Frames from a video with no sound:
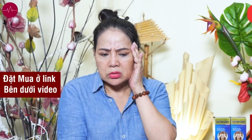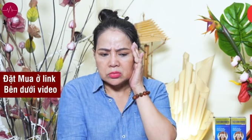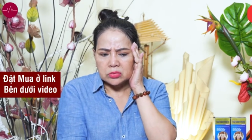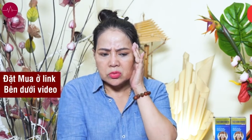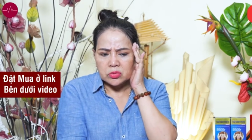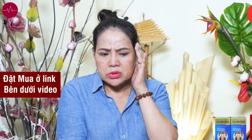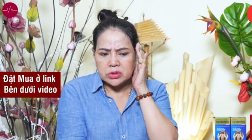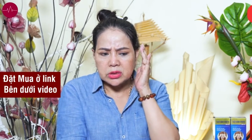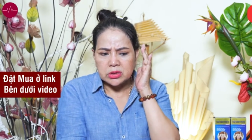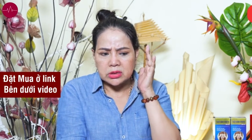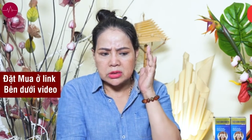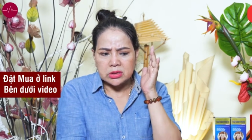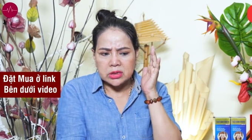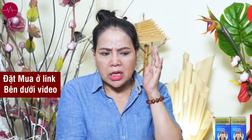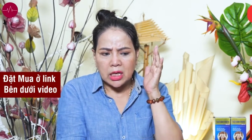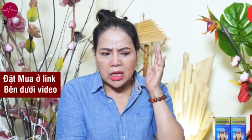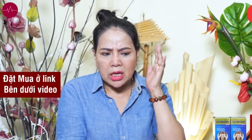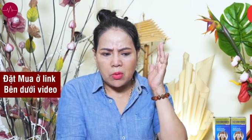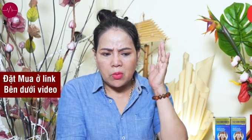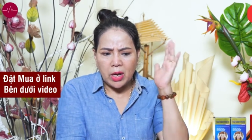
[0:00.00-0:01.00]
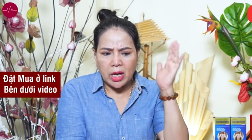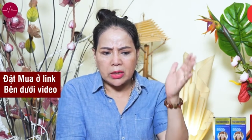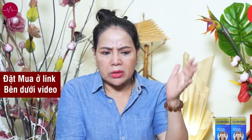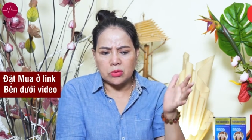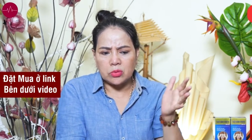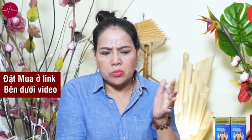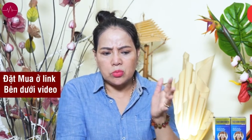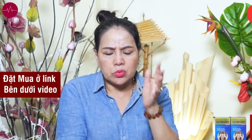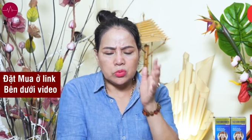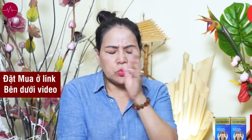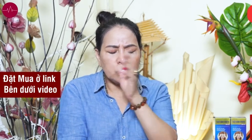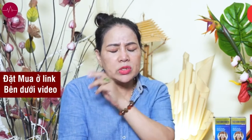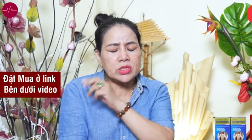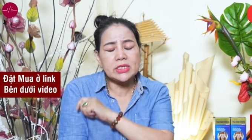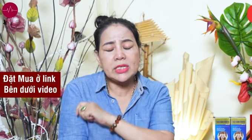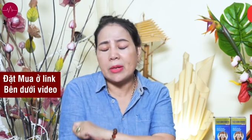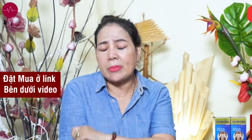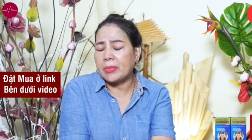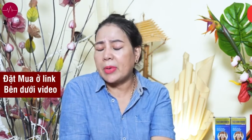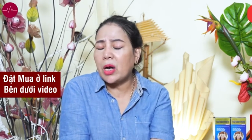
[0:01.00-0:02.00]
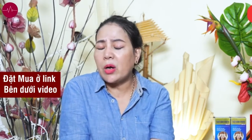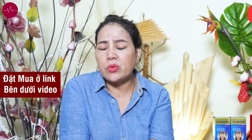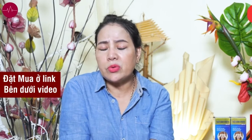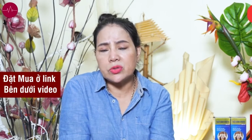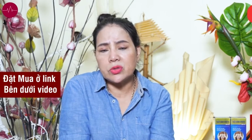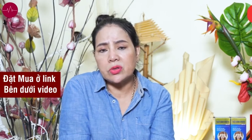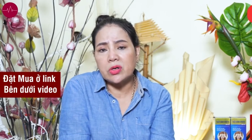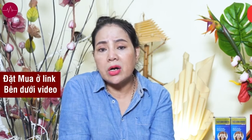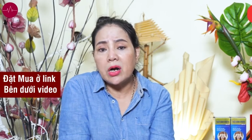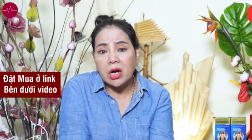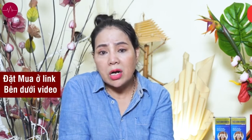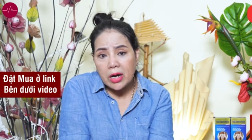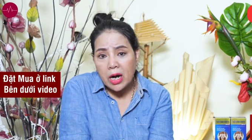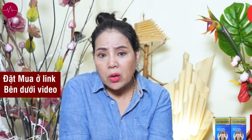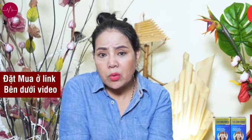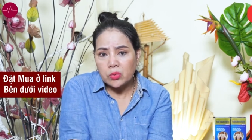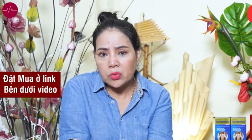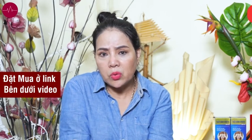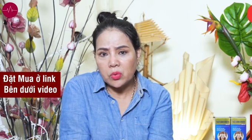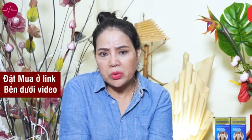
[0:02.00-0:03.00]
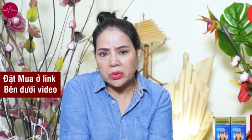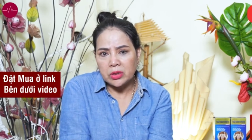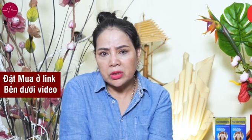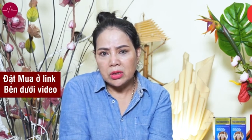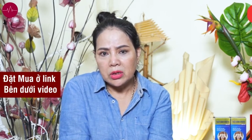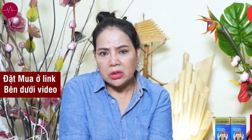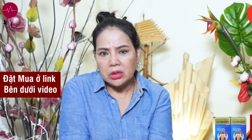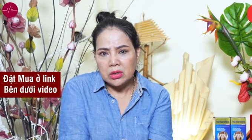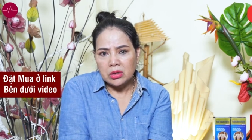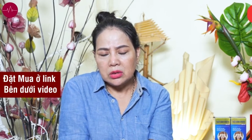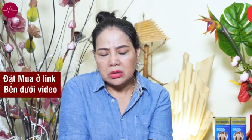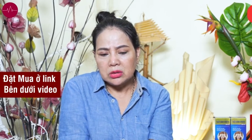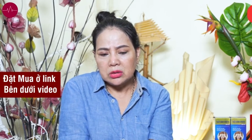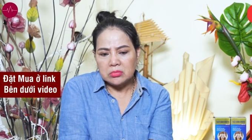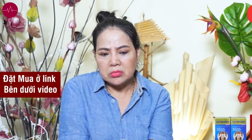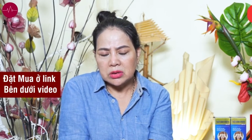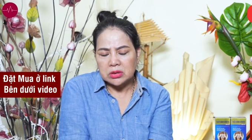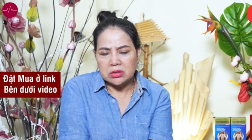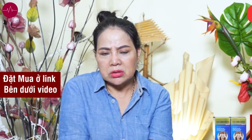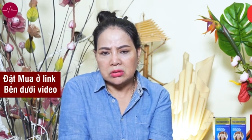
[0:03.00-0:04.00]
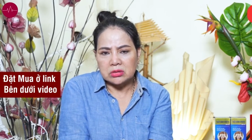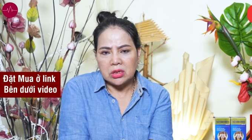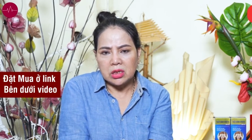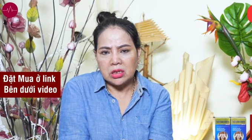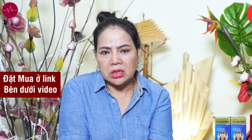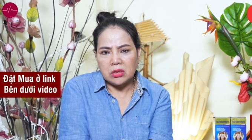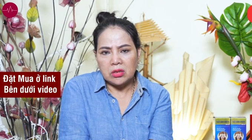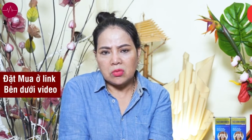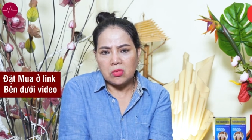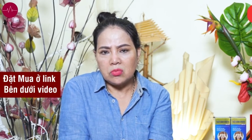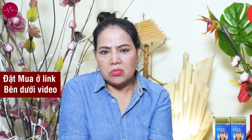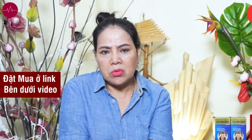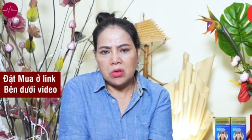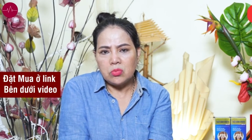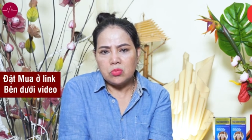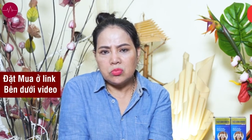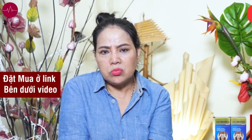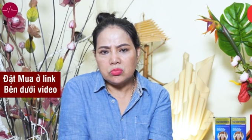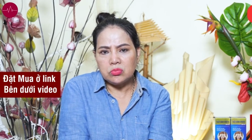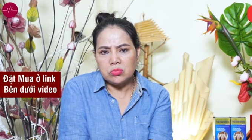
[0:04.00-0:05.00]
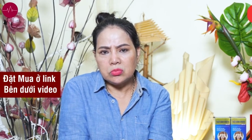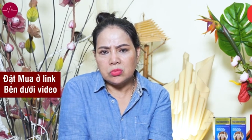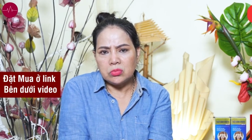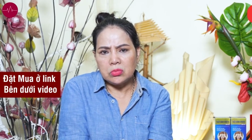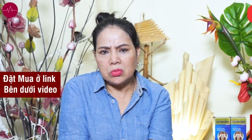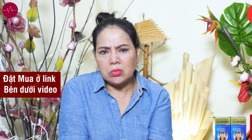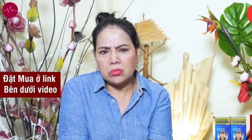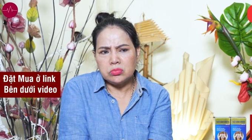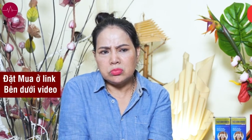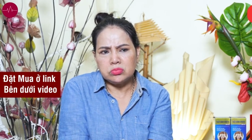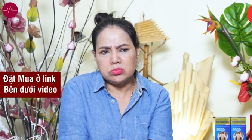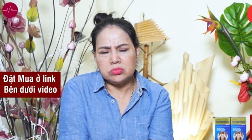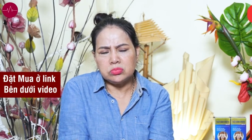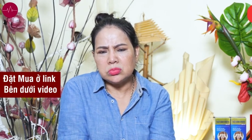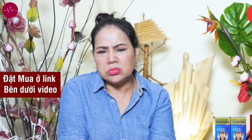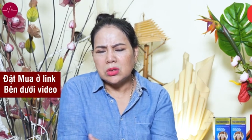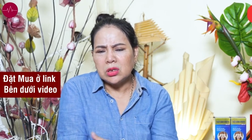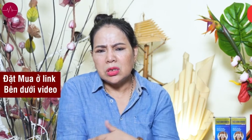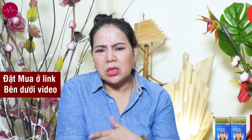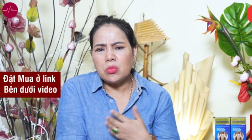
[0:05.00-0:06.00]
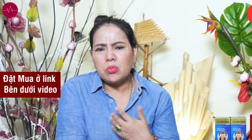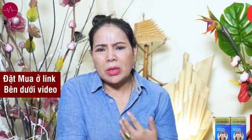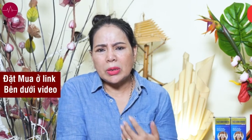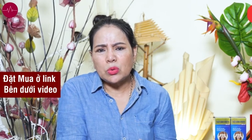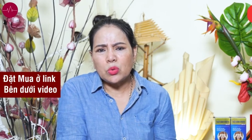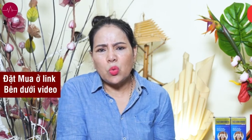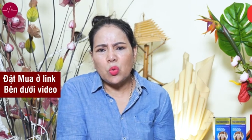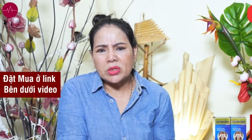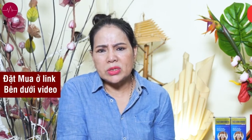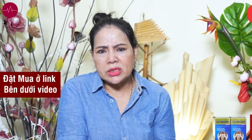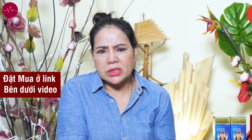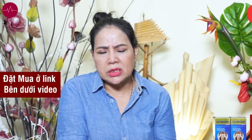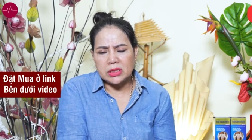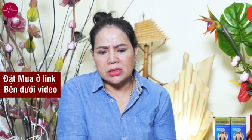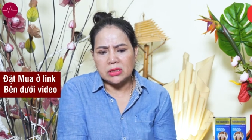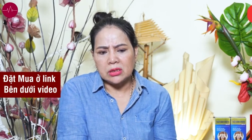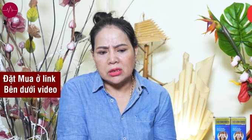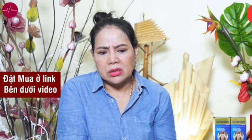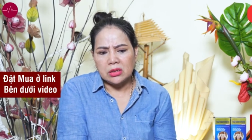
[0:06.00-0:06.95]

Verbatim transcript: tôi chỉ ra ngoài tôi mua thuốc giảm đau cho nó đỡ đau thôi nhưng mà thực tế nó cũng không không không ăn thua gì